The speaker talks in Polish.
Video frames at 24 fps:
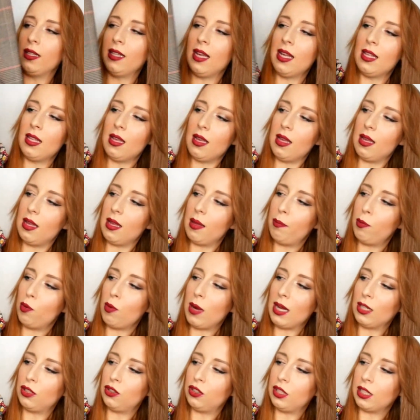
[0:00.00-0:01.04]
ten y,
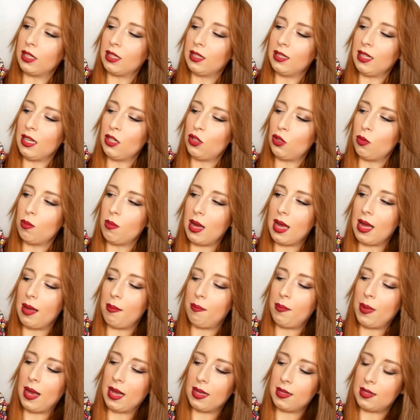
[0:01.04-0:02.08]
płaszczyk też ma
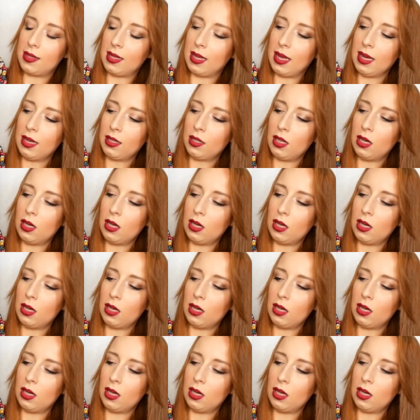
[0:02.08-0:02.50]
pasek,